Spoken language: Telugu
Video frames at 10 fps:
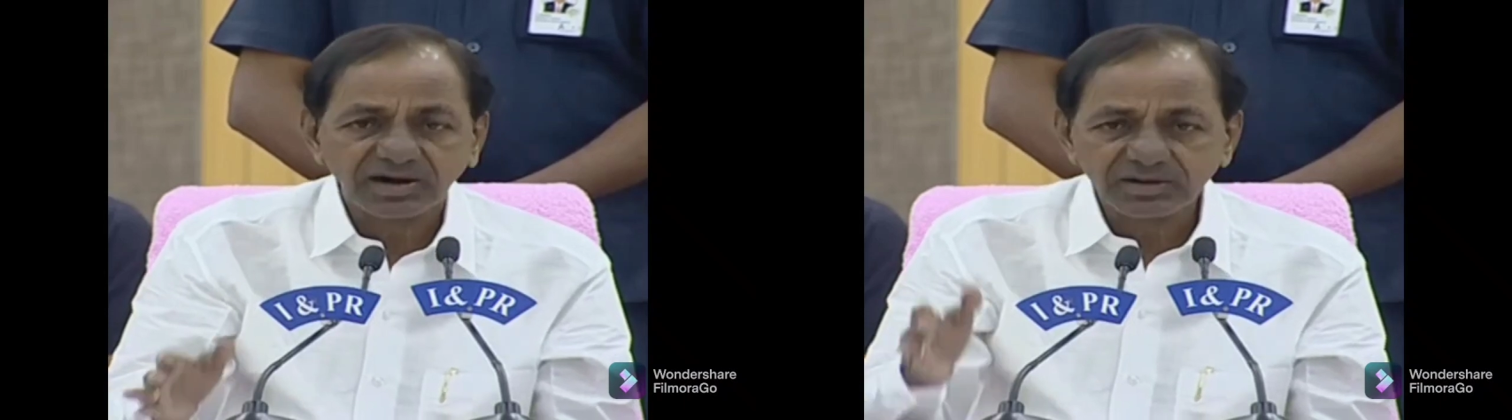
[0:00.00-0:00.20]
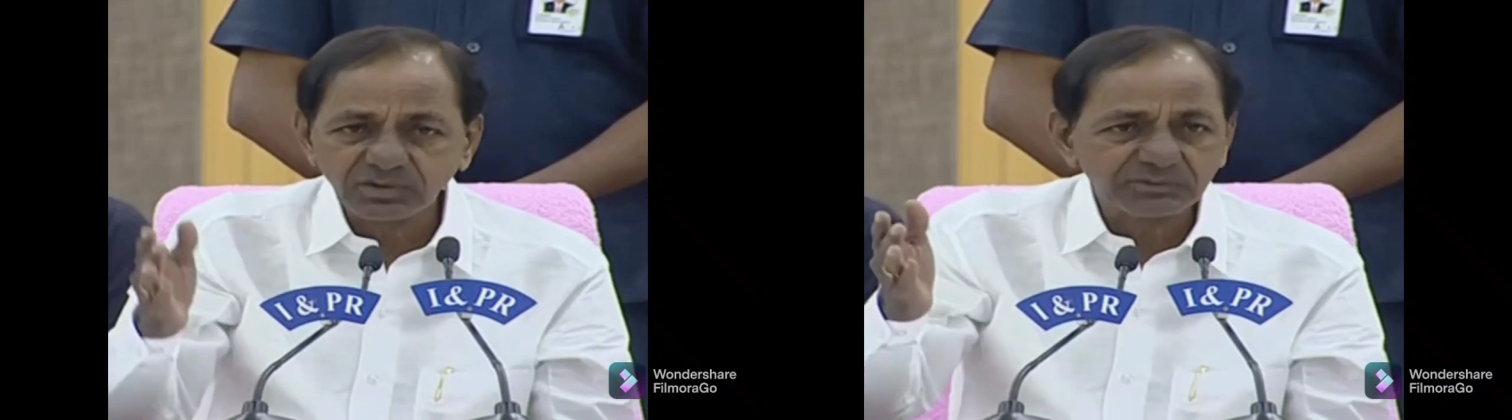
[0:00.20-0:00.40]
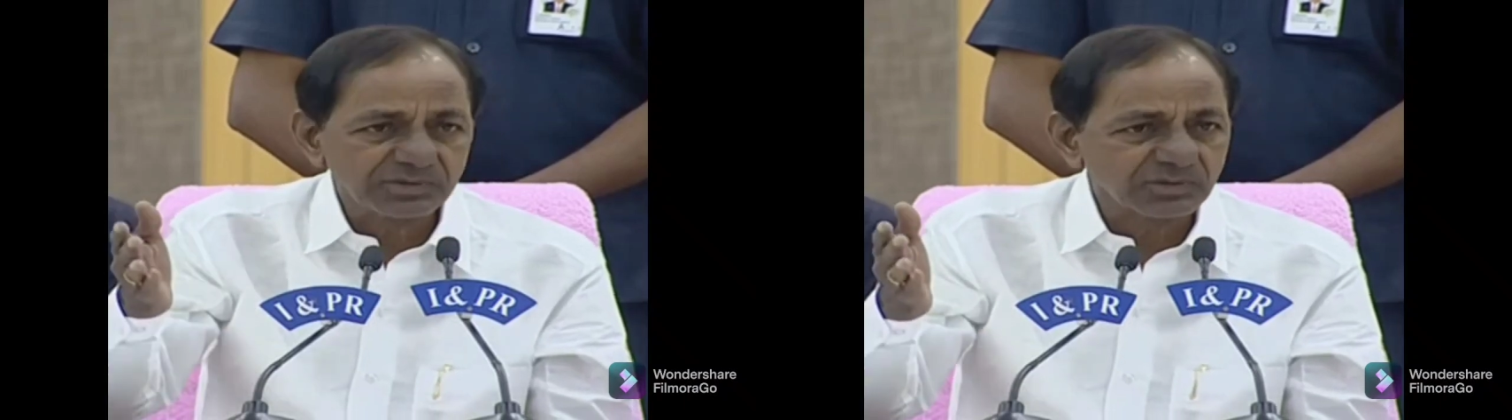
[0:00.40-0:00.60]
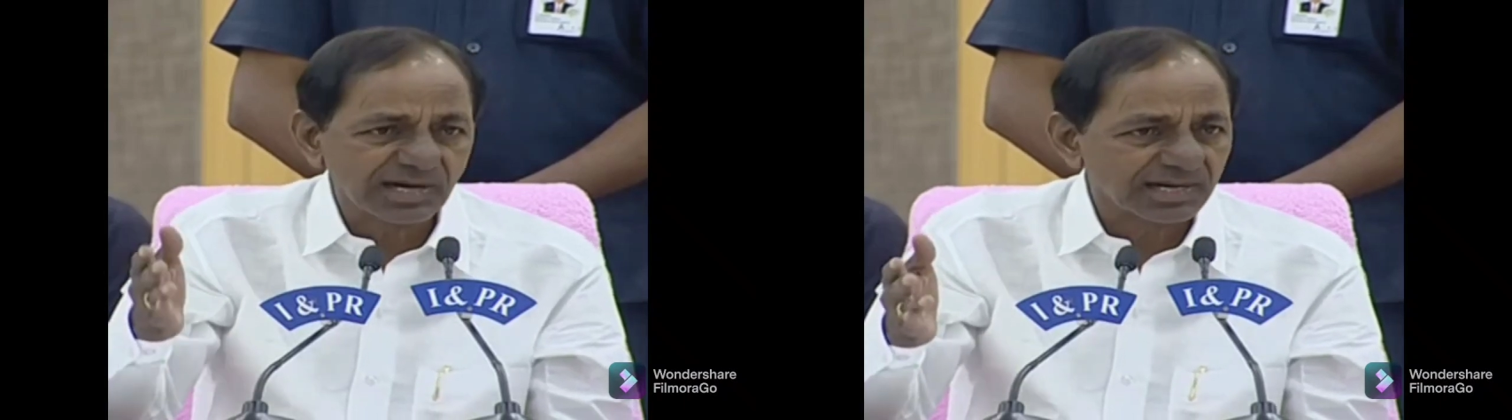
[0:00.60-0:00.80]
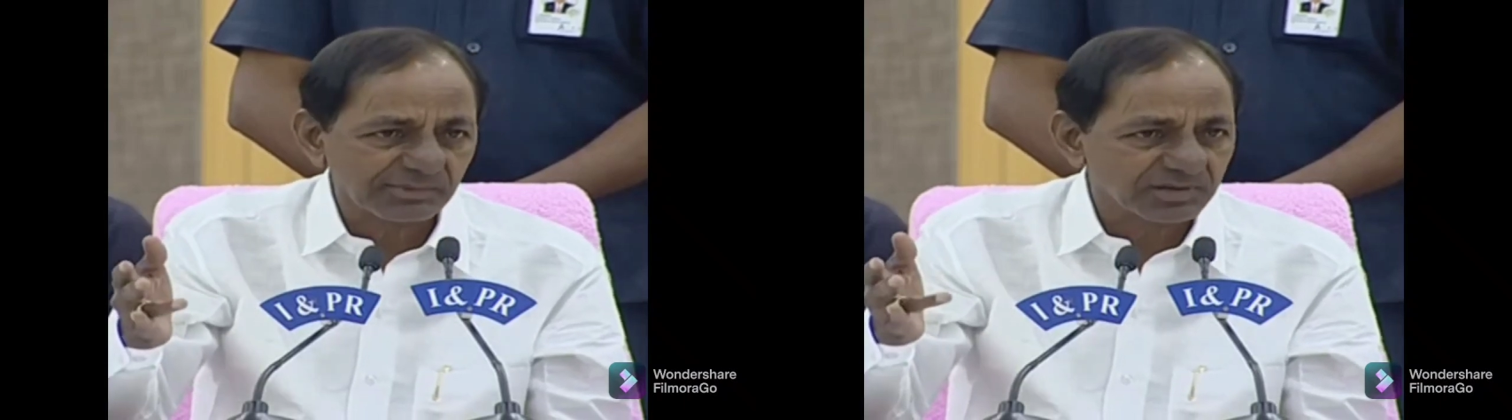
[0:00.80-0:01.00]
వాడవాడు
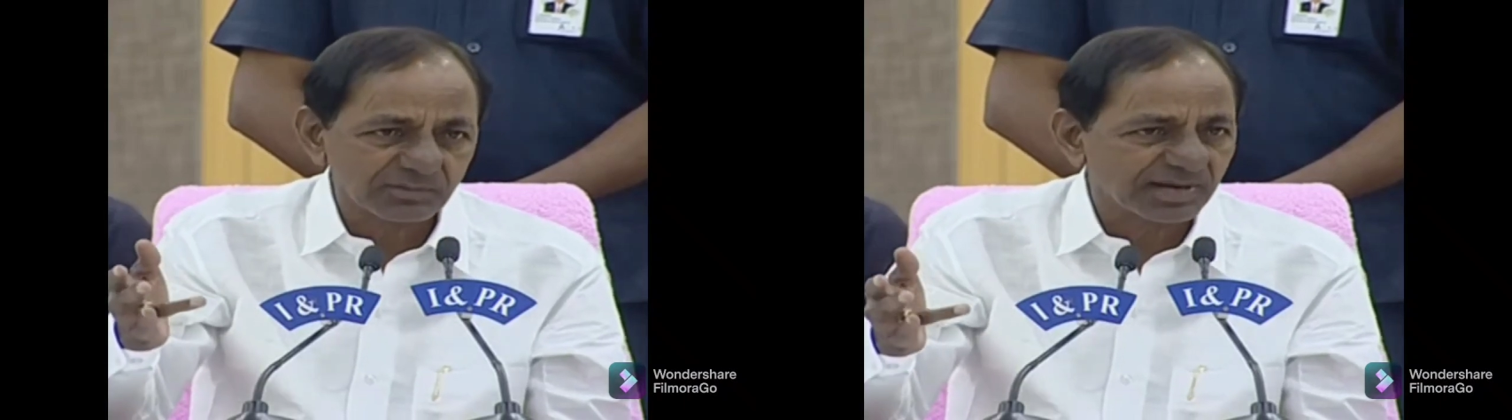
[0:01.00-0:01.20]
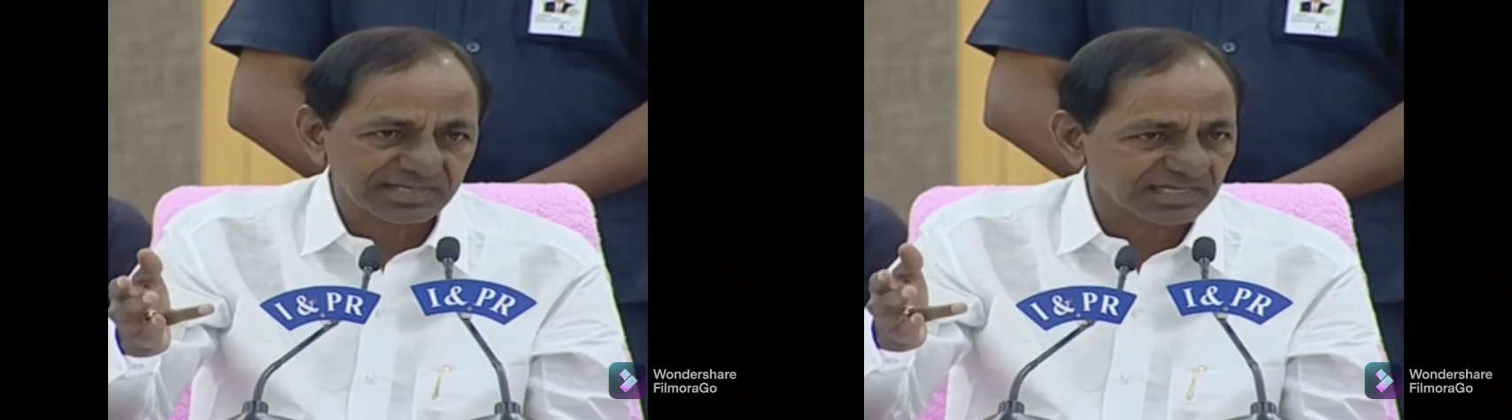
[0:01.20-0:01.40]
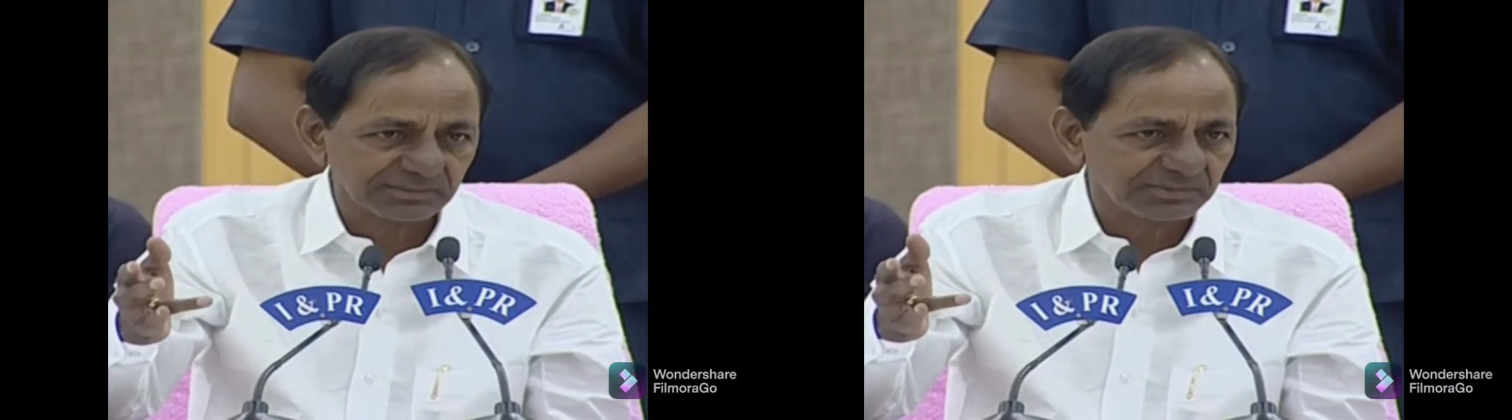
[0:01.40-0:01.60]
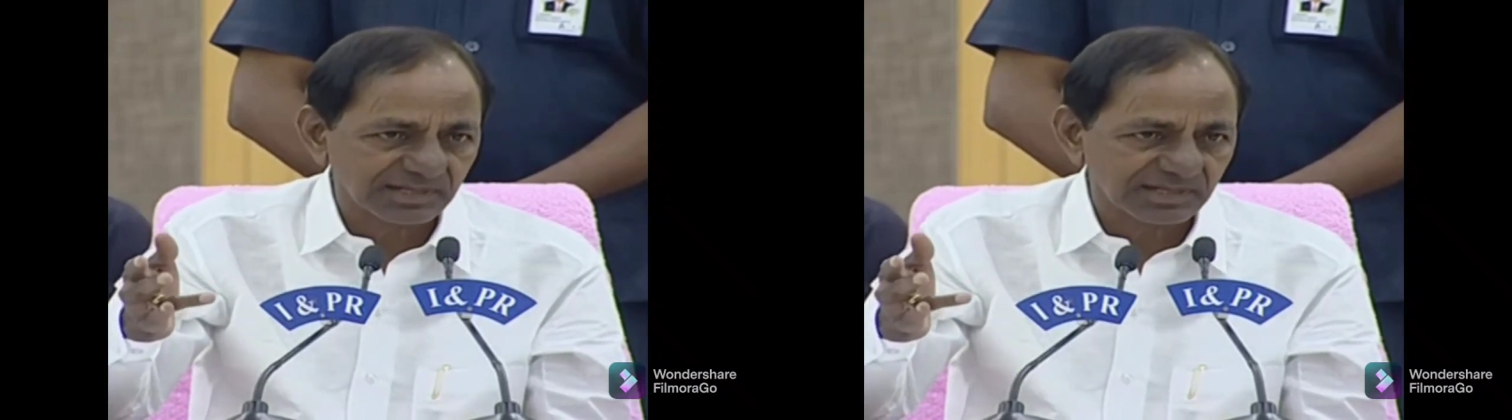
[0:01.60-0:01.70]
వీడోడు అడ్డమైనడు మాట్లాడితే